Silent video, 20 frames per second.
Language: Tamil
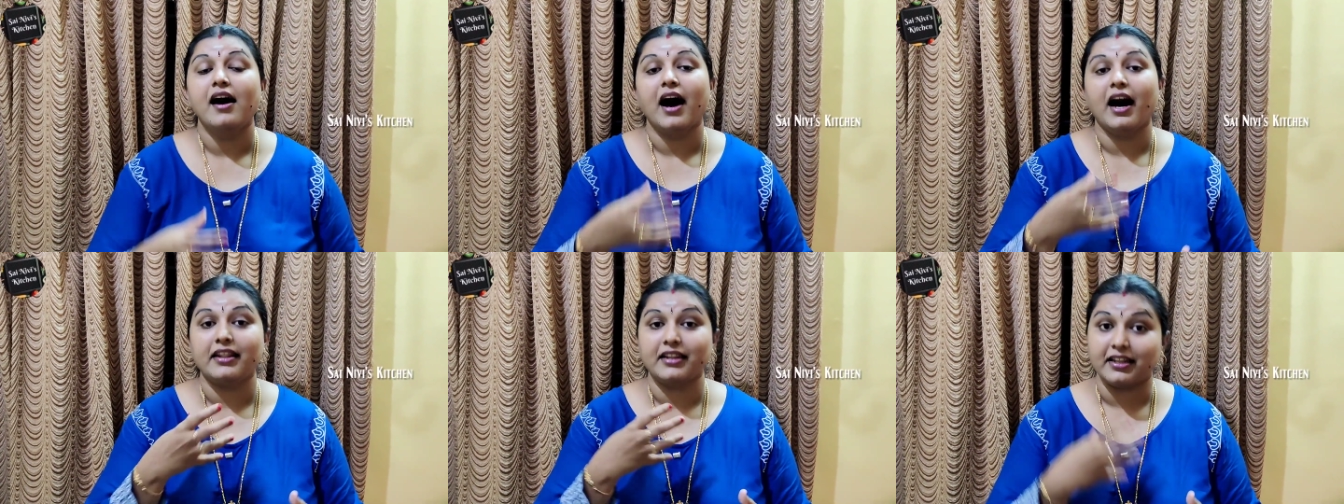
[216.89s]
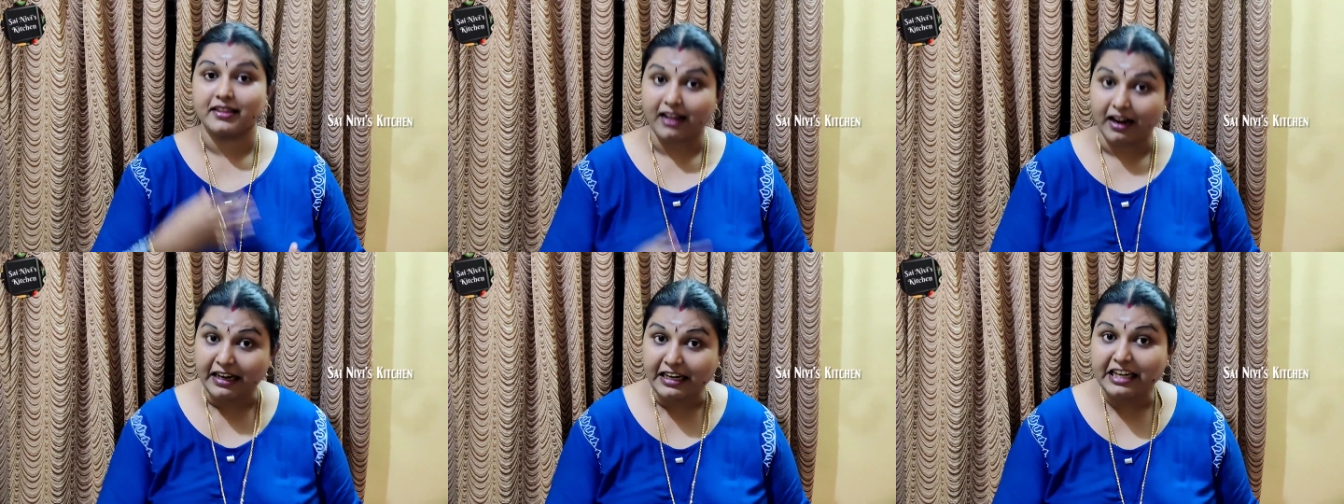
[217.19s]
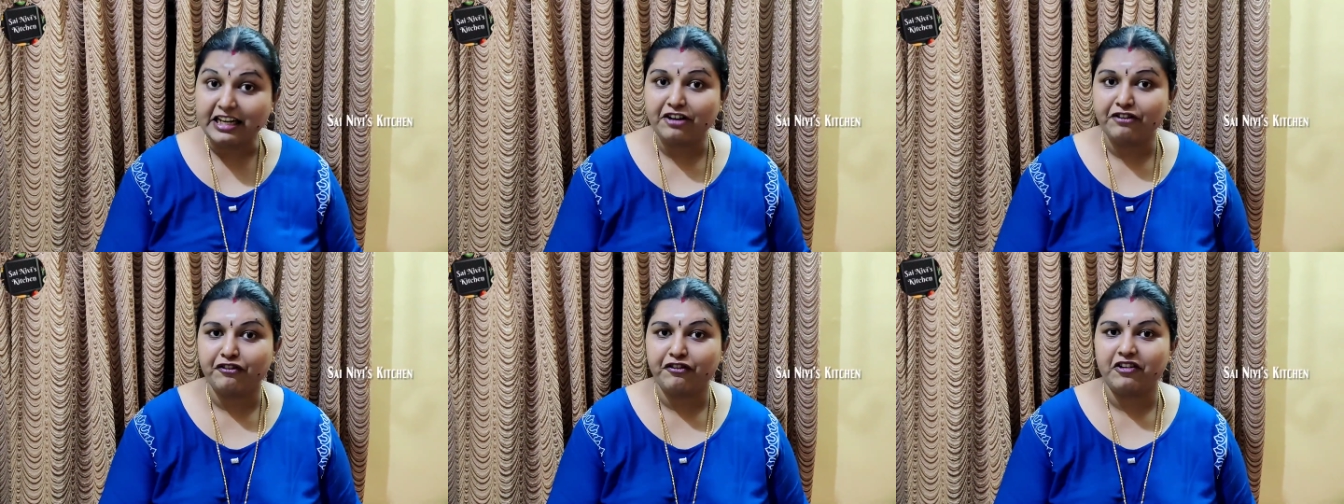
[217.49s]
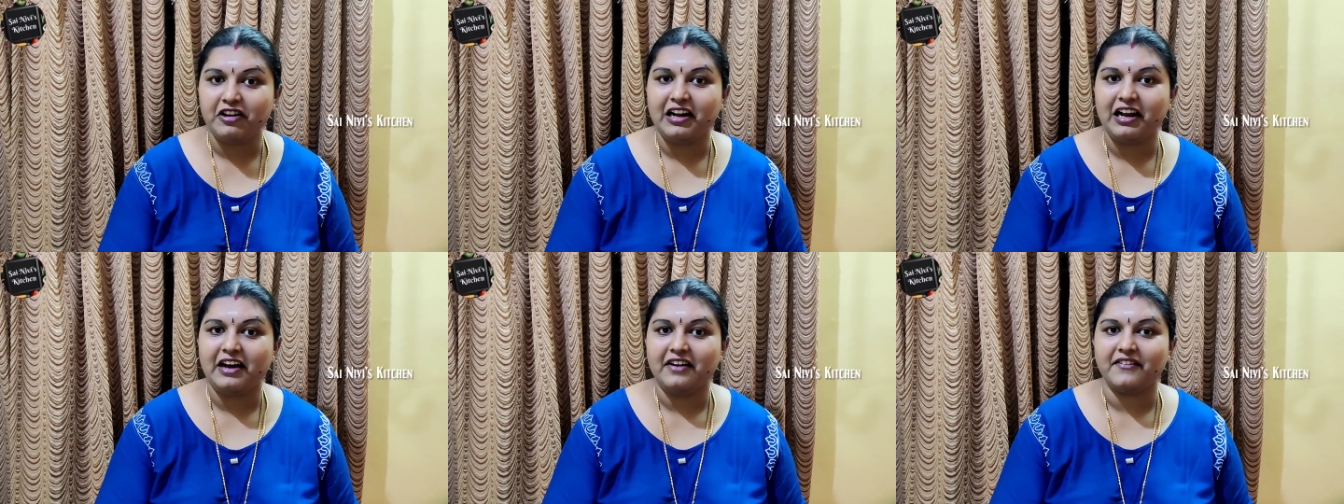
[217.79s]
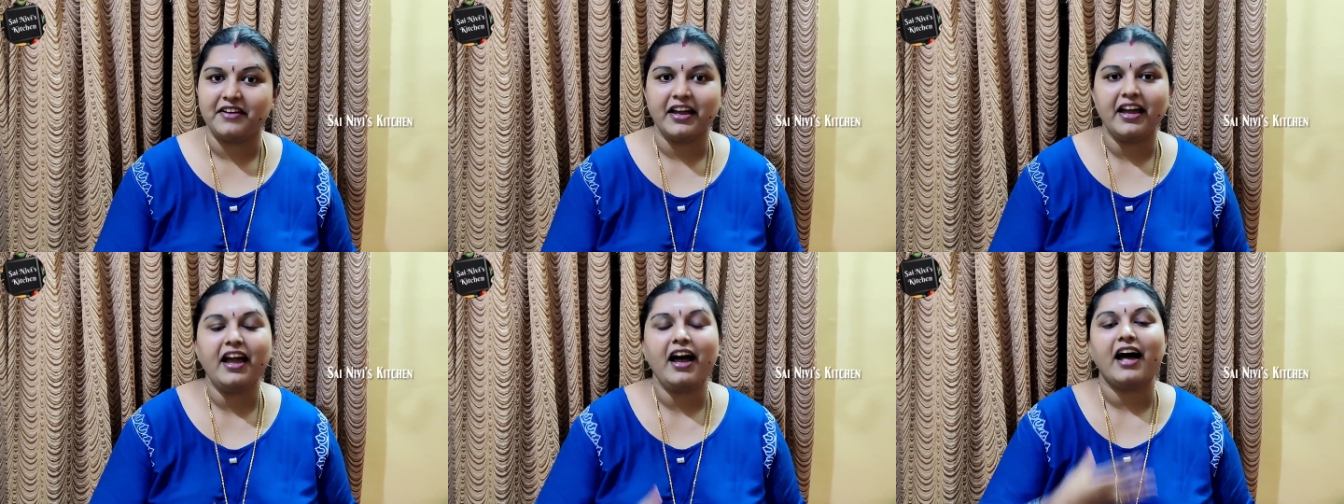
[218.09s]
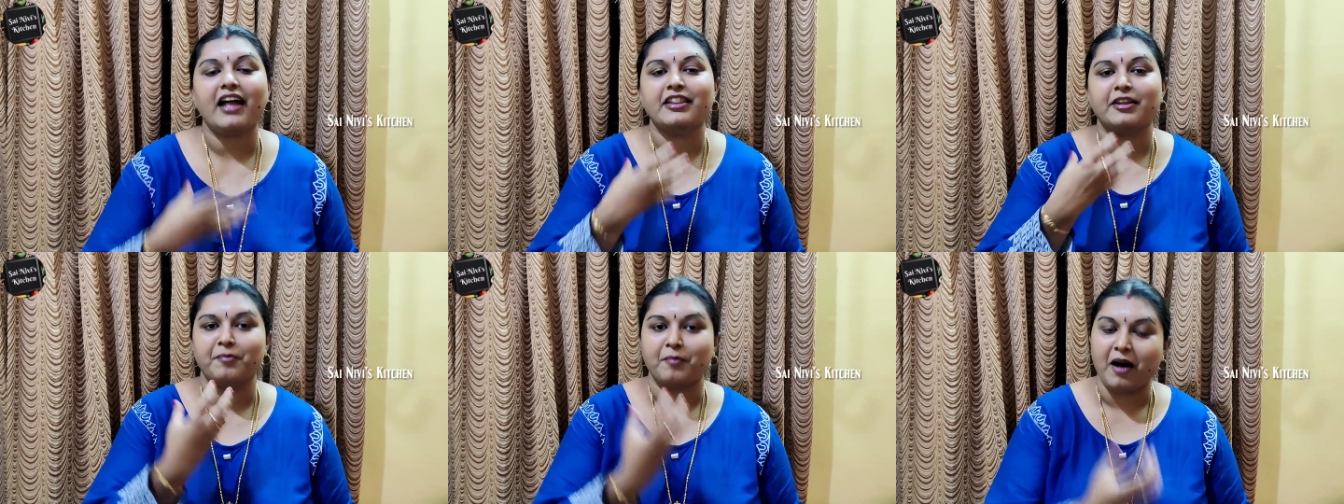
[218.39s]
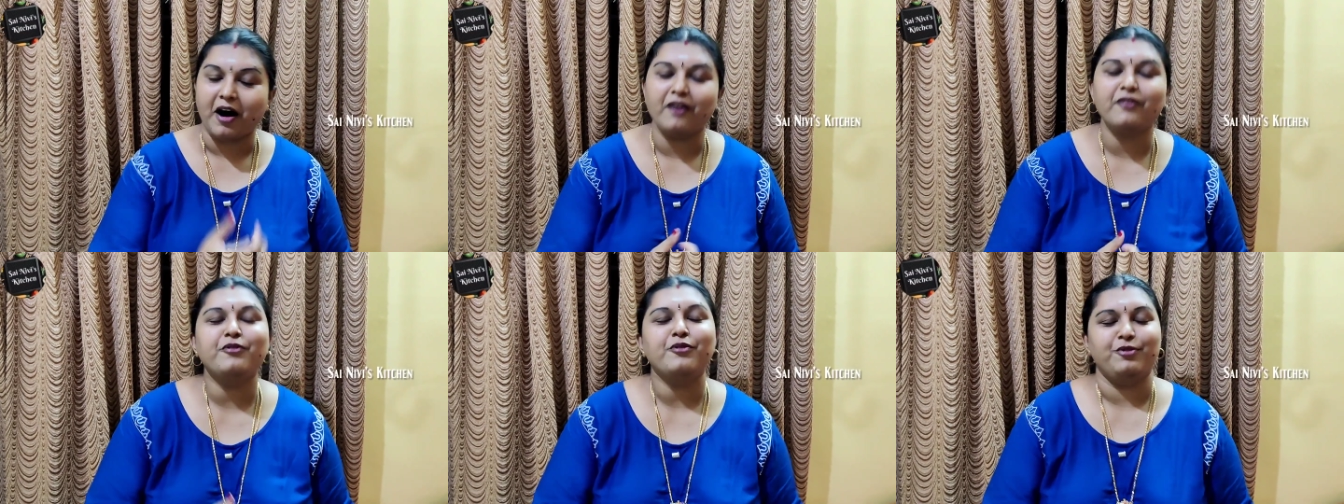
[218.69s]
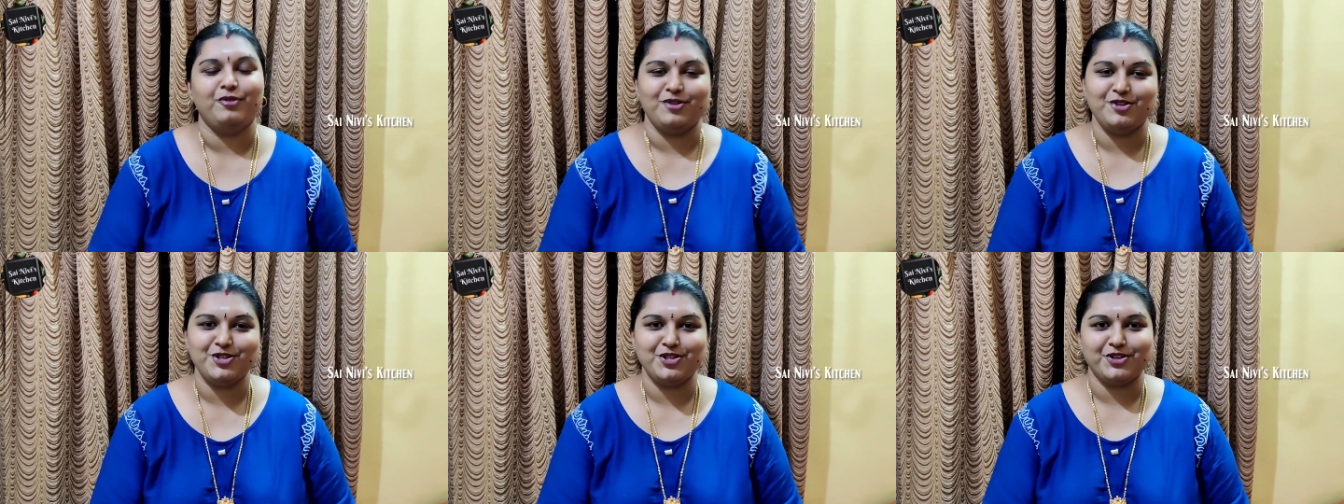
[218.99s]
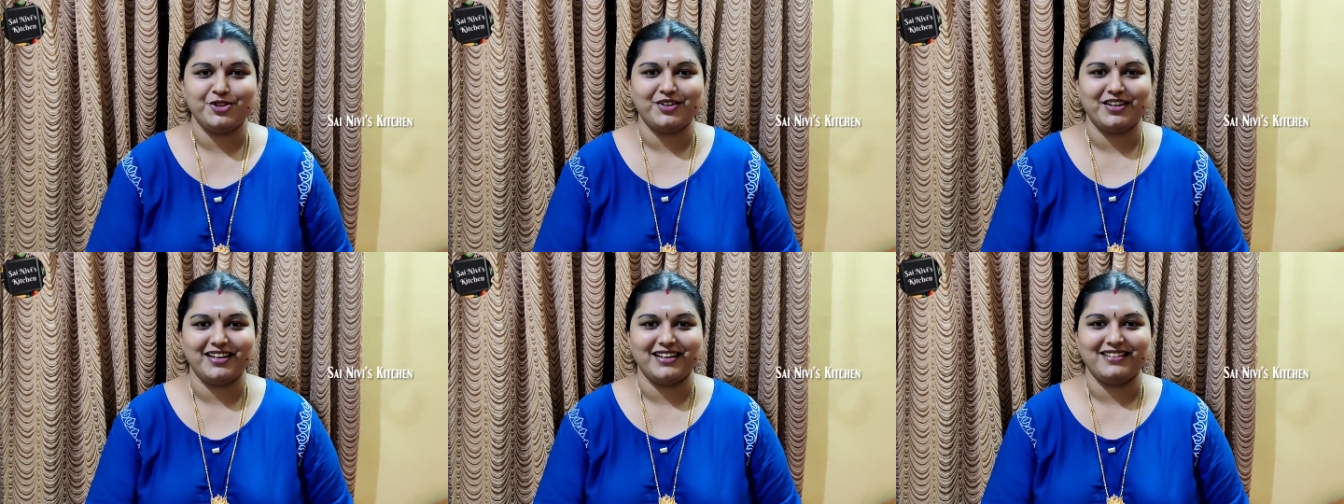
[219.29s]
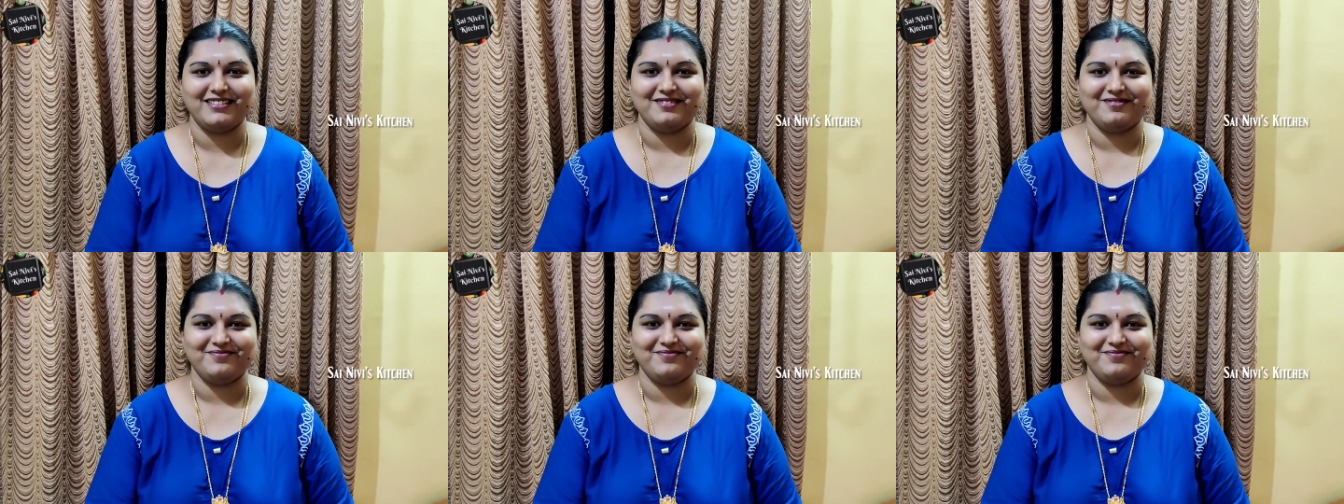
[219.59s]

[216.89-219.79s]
அந்த தண்ணியை ஃபுல்லாகவே அந்த மாவு உறிஞ்சிருங்க